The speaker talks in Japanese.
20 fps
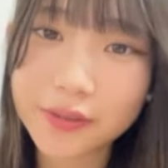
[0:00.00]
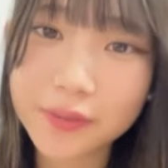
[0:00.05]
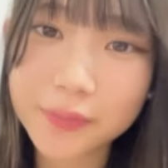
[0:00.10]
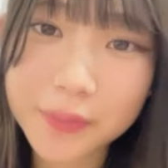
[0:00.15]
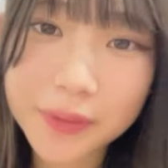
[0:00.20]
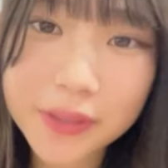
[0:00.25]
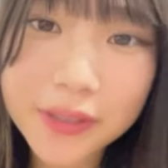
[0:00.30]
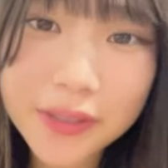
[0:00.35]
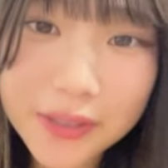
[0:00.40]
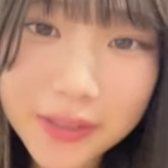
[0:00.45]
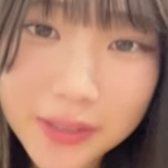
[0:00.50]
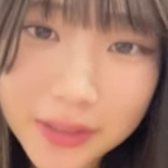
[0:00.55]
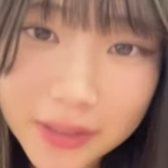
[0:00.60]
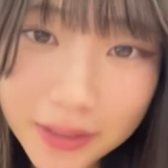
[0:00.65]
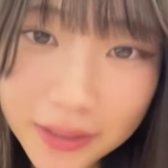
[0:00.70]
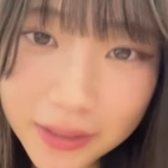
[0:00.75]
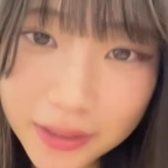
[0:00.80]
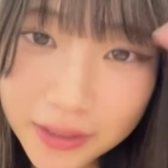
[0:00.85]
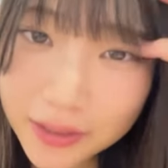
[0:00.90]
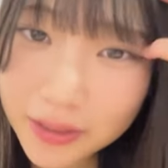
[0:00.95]
組
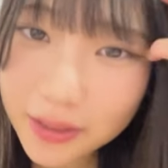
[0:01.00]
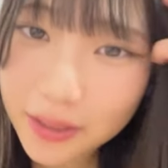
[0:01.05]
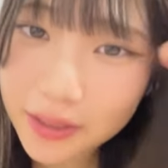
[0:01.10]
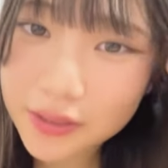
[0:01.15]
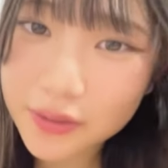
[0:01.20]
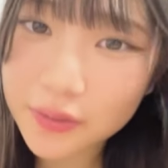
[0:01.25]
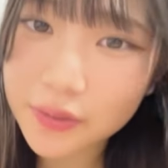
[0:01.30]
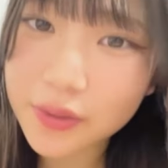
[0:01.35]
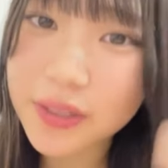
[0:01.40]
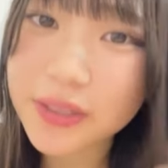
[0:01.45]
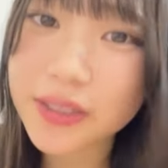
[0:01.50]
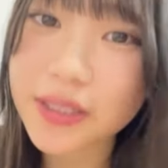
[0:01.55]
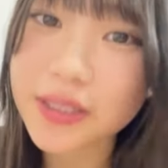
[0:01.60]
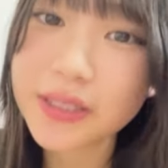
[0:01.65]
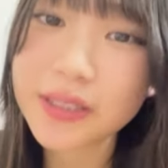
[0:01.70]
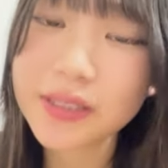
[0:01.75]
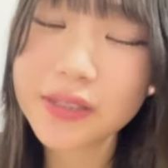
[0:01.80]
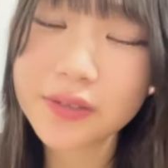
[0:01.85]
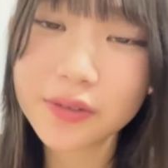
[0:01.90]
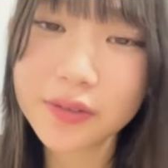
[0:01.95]
あそこで写
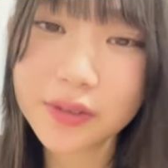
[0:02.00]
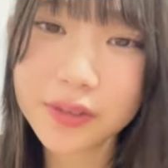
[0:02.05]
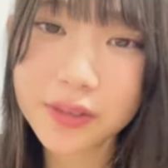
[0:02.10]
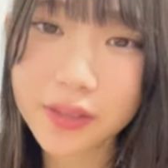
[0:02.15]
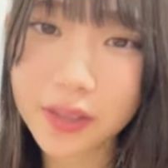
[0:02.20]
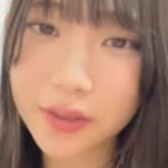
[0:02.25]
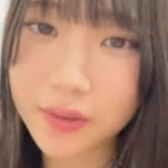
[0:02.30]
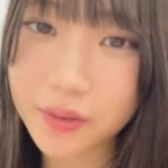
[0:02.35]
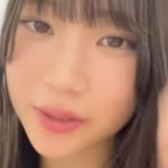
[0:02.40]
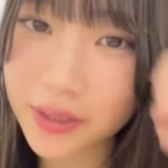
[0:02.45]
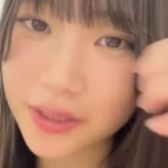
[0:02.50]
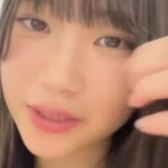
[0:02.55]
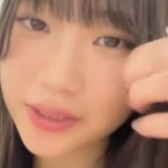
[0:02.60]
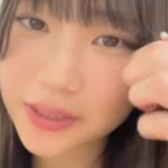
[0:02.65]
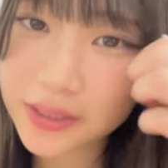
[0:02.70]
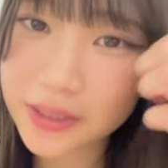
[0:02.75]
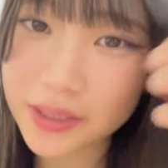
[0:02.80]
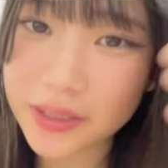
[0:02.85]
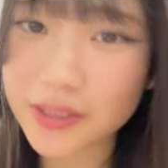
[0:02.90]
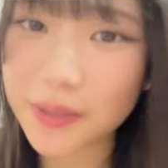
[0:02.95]
真撮った時
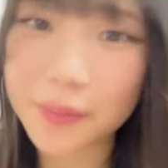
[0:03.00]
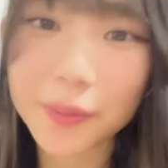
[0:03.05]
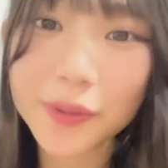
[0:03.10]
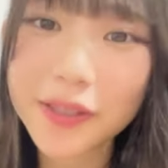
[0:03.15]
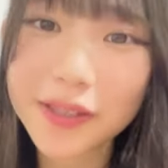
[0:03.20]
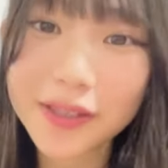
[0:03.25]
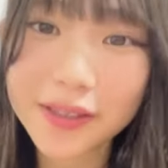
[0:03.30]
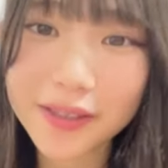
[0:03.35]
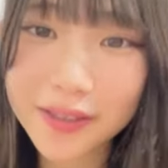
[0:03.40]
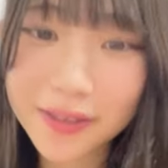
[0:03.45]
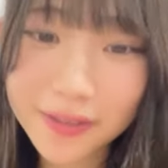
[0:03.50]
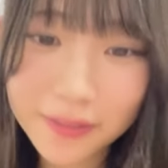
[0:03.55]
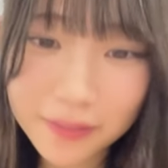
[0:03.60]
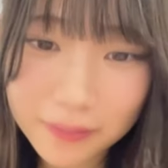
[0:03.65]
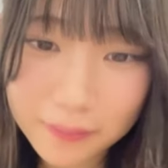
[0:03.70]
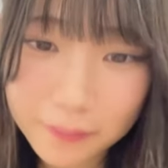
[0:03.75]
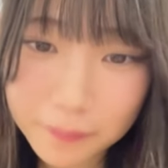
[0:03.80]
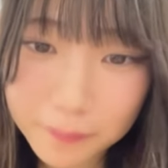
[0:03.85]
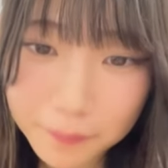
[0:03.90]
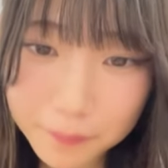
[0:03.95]
しか喋ってな
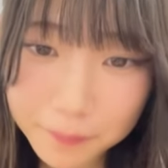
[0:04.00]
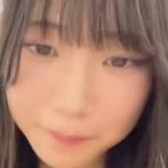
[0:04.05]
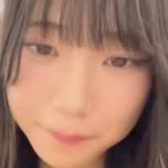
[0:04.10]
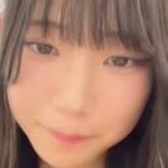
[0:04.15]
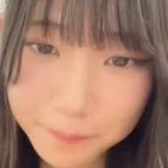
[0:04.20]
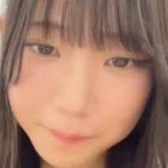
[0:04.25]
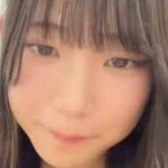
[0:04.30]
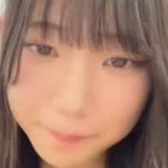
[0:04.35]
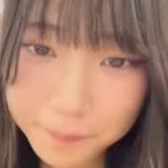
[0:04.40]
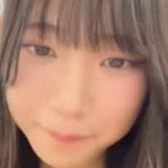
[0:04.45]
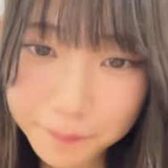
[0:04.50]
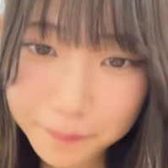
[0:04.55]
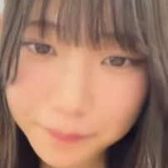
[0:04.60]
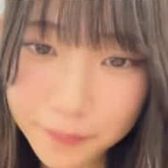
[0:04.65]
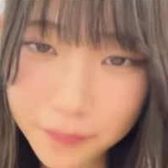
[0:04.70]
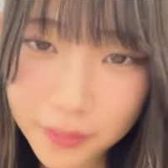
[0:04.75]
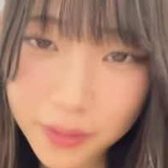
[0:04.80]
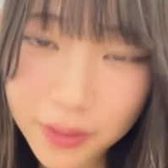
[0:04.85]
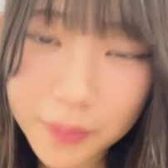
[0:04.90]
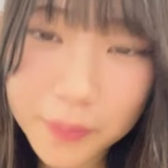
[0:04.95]

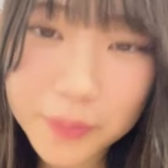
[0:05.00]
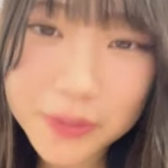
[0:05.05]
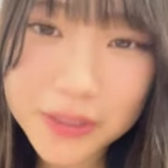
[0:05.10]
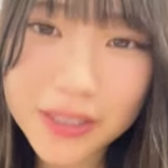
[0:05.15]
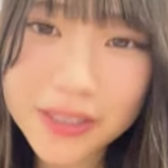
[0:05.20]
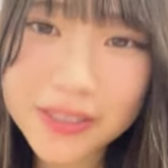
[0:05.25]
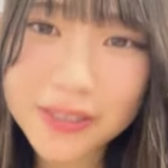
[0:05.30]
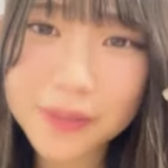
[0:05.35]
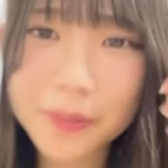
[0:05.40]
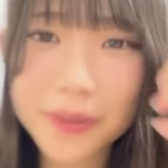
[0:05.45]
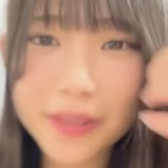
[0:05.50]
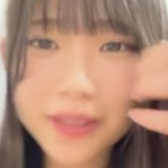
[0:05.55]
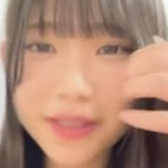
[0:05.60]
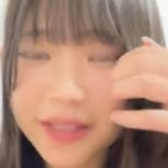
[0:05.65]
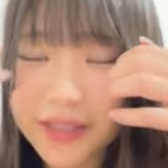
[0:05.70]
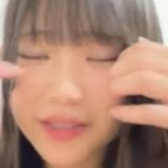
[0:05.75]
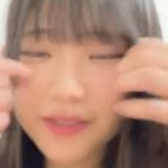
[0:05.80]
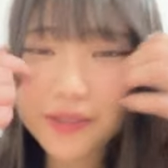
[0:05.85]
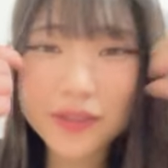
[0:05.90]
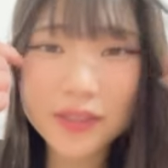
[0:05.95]
いでもさ喋り
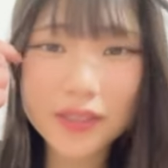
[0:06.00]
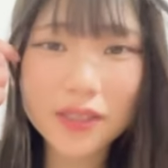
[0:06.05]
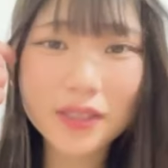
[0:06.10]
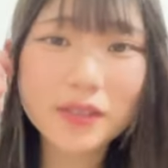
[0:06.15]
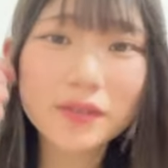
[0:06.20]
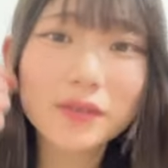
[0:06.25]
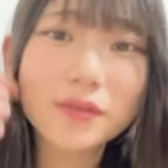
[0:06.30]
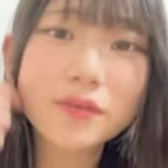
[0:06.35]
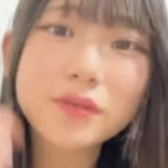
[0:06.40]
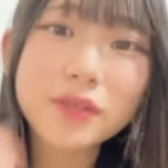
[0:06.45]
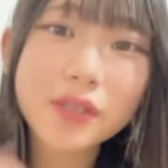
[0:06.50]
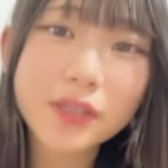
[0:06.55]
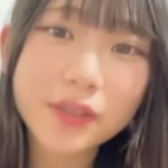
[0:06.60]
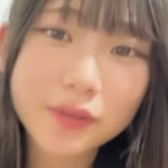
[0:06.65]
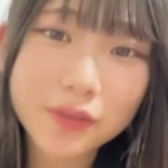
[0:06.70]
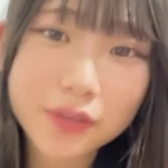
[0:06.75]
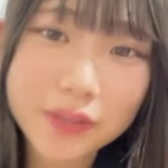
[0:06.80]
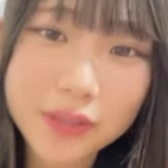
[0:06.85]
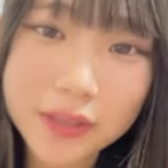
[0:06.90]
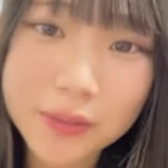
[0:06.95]
たいよね同い
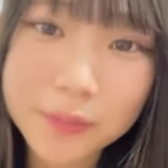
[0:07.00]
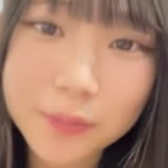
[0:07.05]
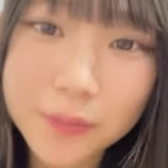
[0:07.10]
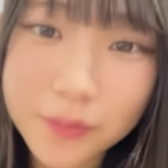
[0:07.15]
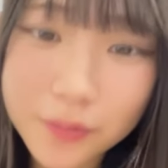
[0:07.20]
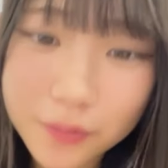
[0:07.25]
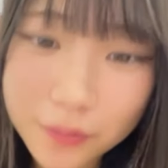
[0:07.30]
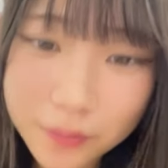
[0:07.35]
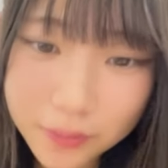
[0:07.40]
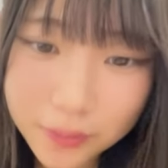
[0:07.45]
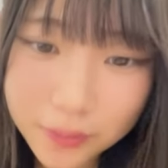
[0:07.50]
年だもん